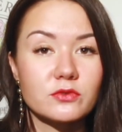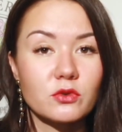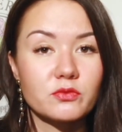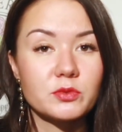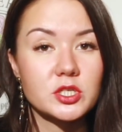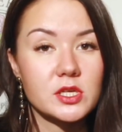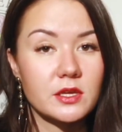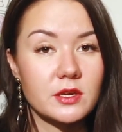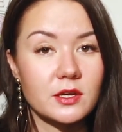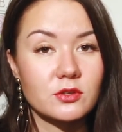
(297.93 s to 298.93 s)
в том
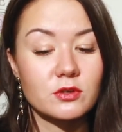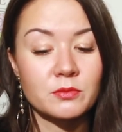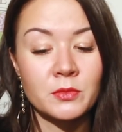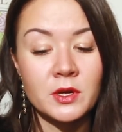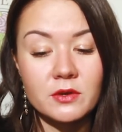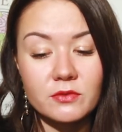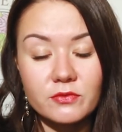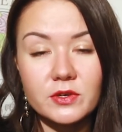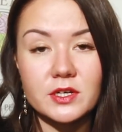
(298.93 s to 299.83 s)
впечатлении, которым вы